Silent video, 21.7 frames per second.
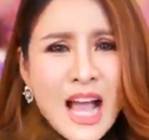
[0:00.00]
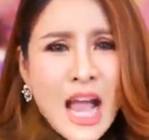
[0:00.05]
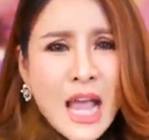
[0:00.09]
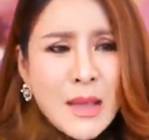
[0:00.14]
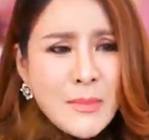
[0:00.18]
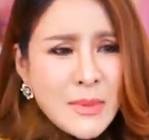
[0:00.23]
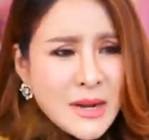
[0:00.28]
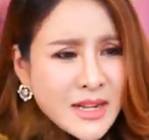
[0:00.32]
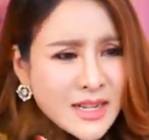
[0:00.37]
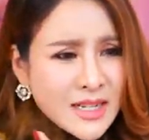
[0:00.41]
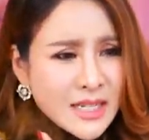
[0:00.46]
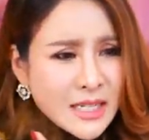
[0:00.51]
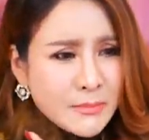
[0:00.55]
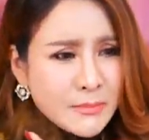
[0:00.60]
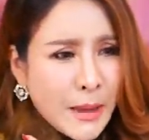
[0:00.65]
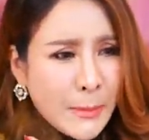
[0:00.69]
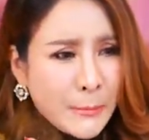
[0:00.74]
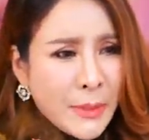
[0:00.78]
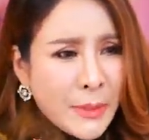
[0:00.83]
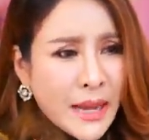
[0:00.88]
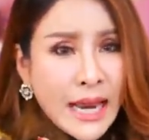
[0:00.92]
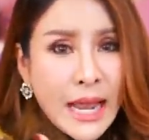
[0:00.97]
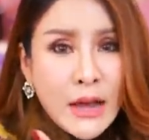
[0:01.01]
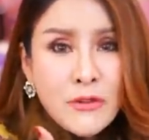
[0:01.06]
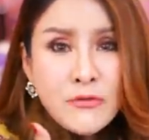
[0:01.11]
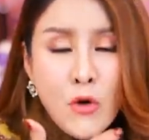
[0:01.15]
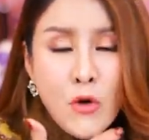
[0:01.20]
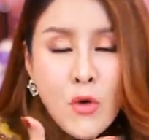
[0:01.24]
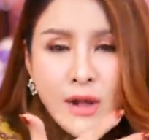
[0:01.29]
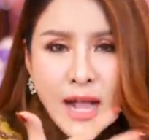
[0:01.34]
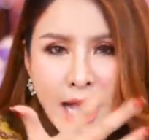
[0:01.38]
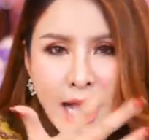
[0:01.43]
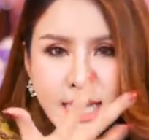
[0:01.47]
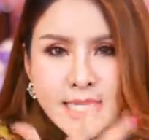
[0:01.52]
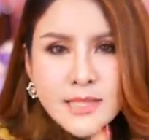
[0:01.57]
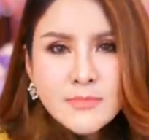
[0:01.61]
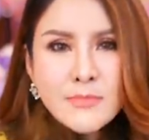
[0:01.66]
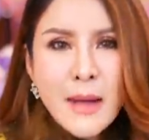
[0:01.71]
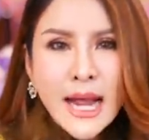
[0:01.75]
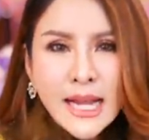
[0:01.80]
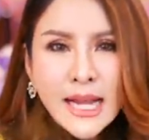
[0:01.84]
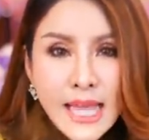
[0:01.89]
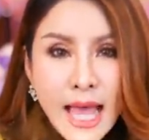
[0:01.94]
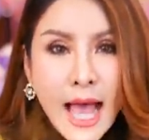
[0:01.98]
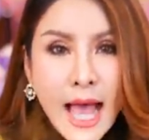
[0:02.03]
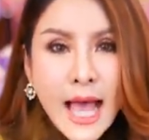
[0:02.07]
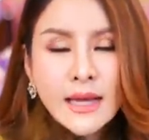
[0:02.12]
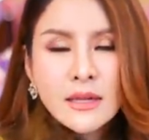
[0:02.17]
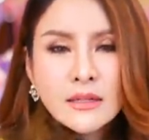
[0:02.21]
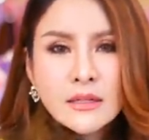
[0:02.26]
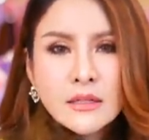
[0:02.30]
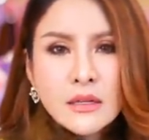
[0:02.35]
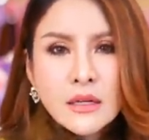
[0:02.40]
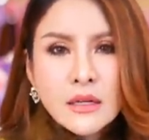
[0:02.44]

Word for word: ให้มันเกิดแบบพลังโฟกัสบางอย่าง